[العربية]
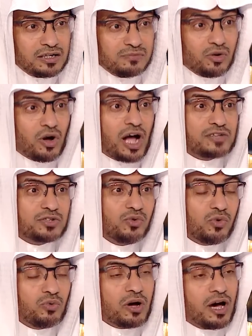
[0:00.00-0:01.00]

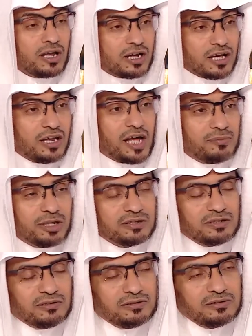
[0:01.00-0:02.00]
مقاتلون وقال كلاما
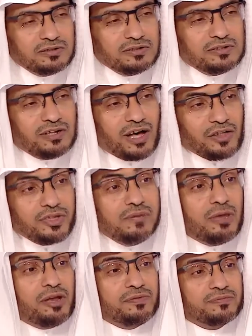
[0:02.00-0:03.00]

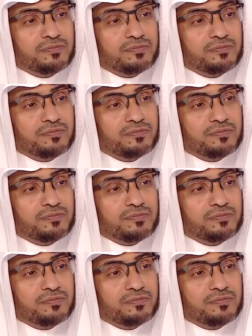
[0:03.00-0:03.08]
عظيما